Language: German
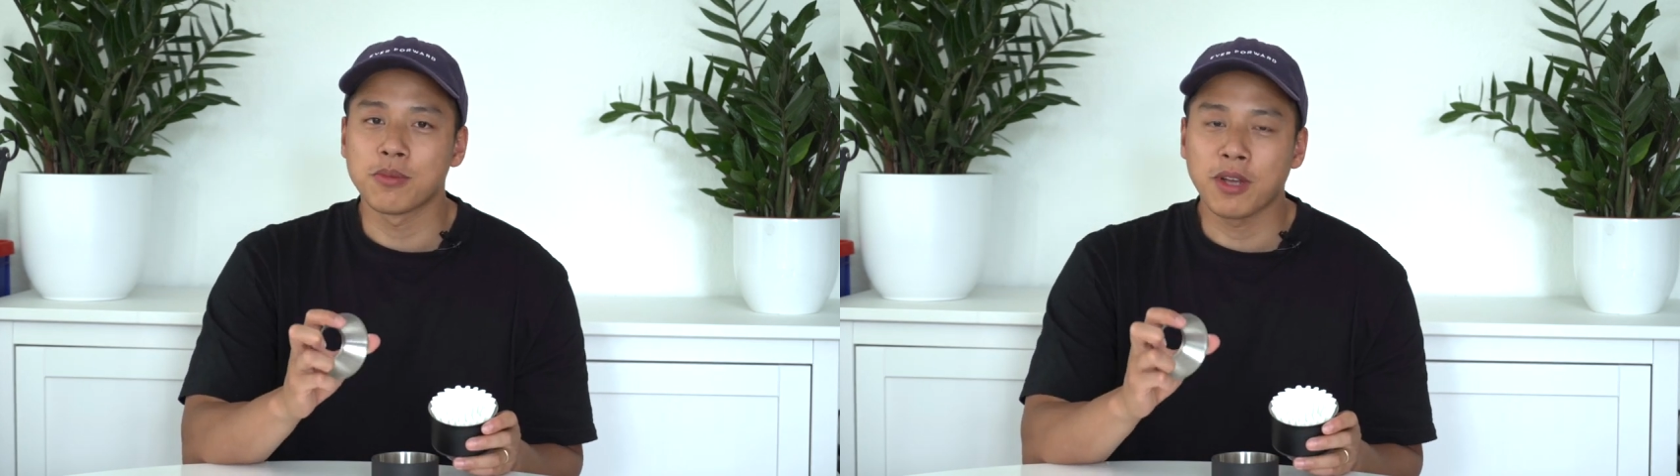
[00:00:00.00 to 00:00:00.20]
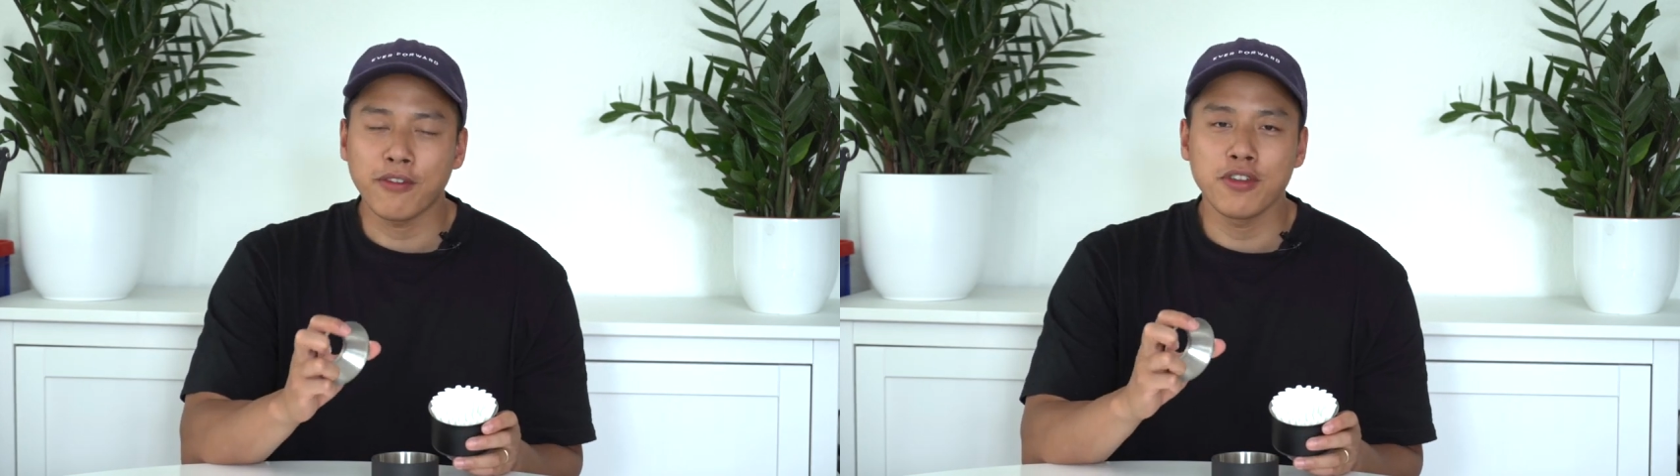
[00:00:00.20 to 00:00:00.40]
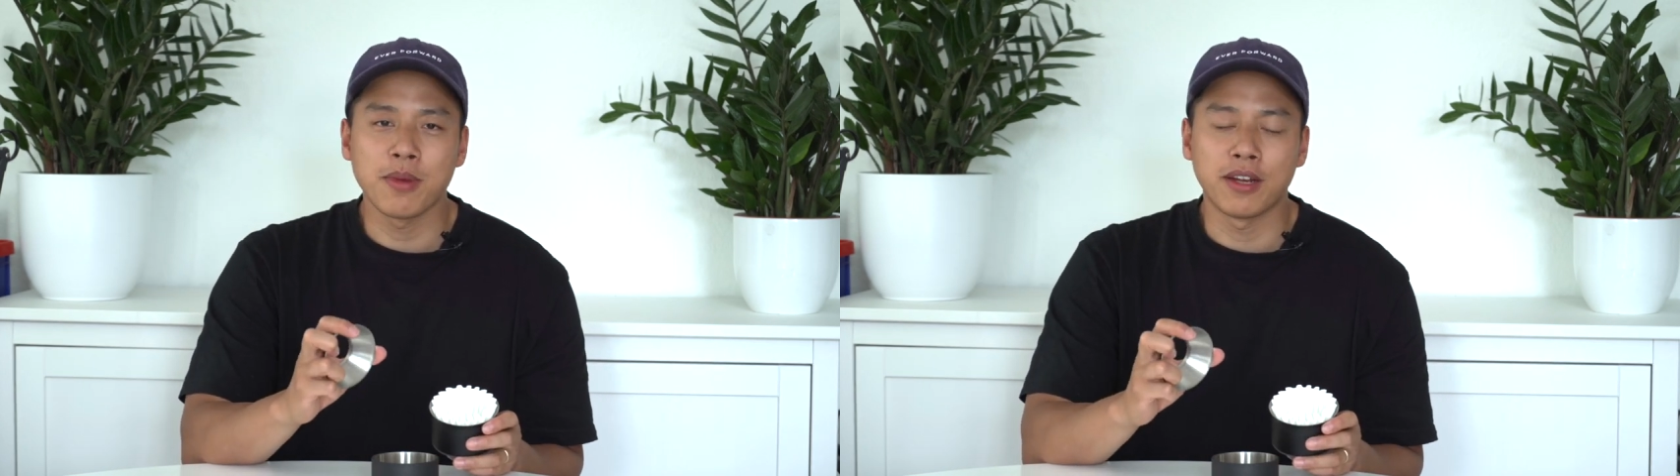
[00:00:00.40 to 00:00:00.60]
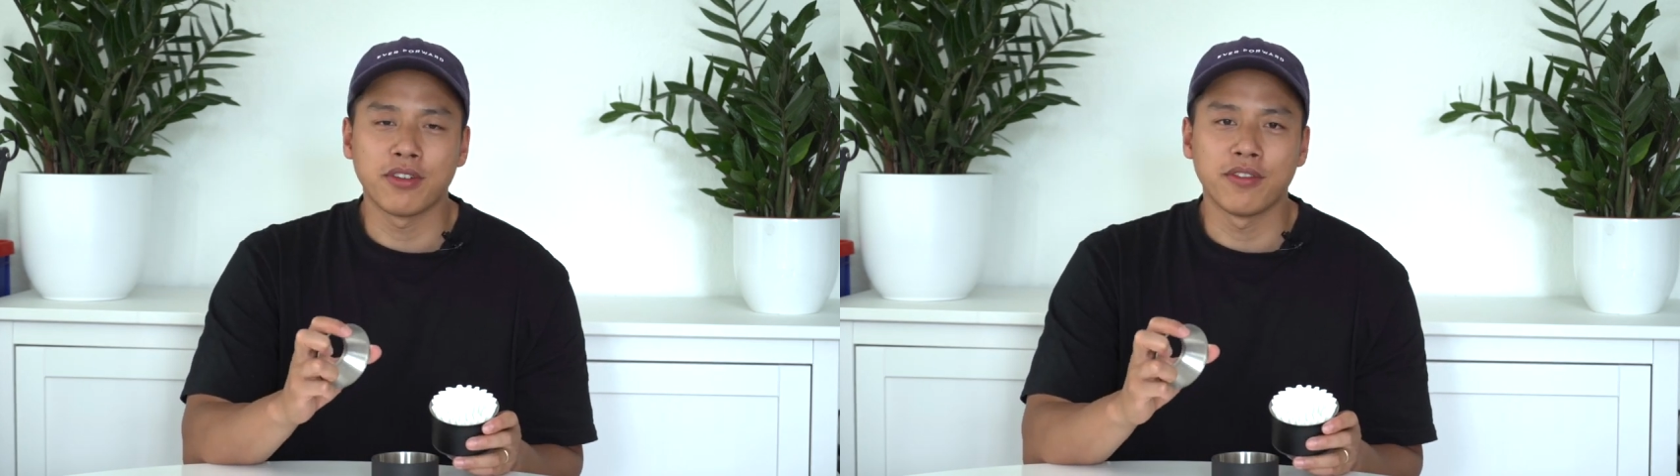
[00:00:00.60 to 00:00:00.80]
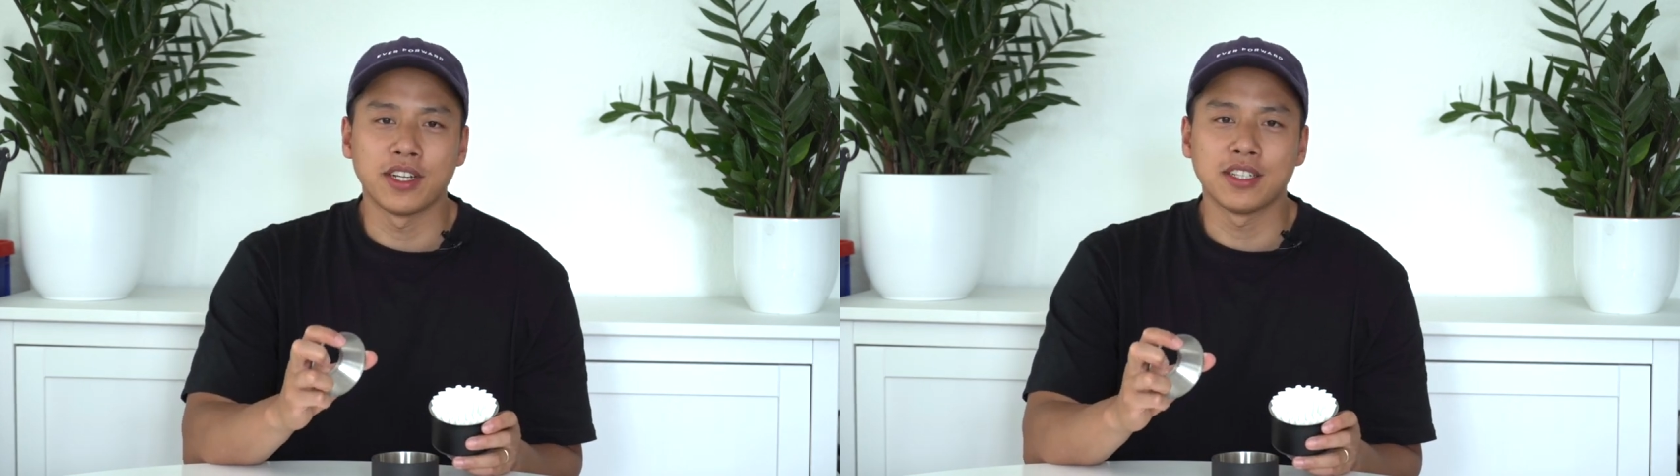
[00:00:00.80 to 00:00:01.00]
zum Kaffeemahlen
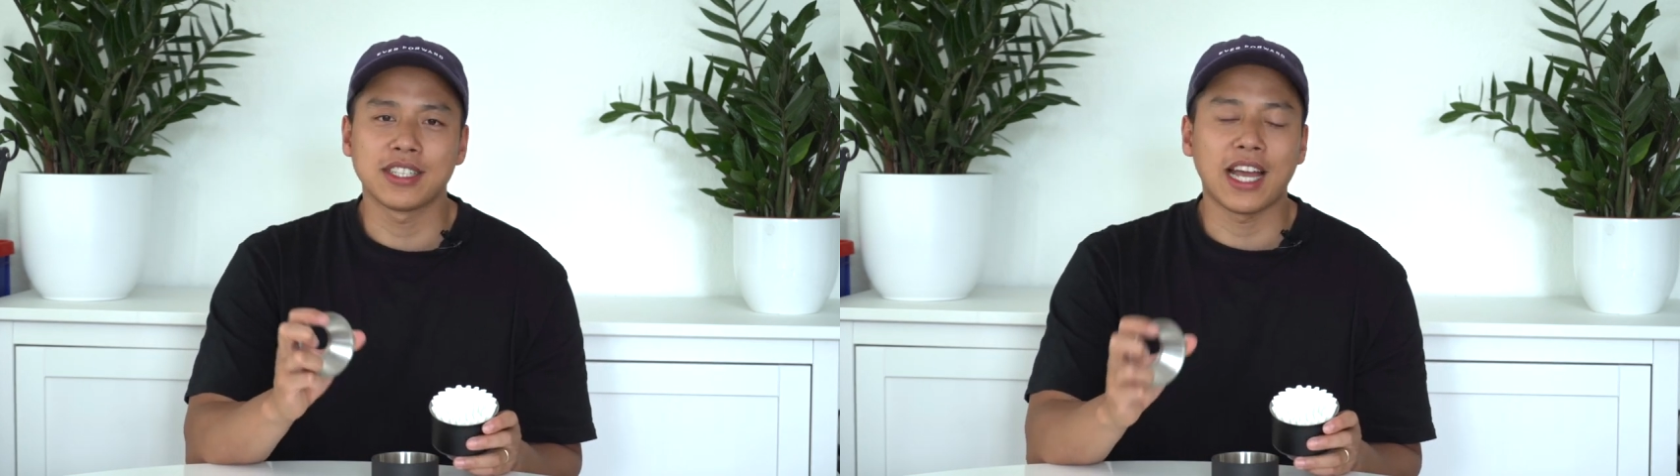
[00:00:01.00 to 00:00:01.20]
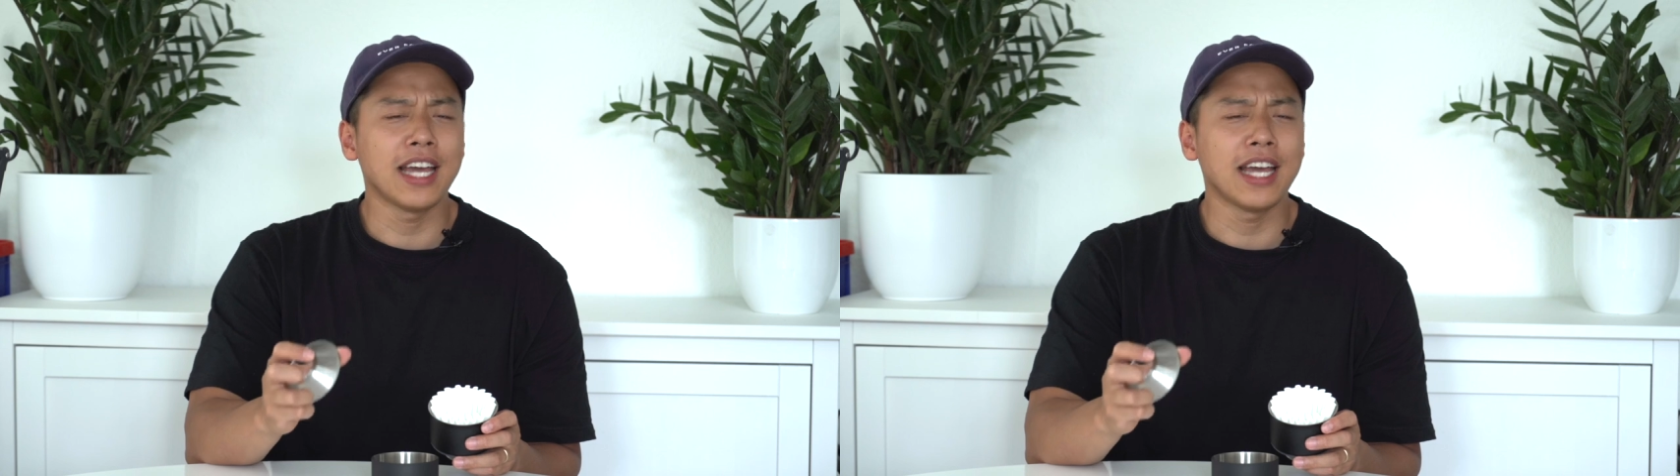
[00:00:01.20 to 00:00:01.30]
verwendest,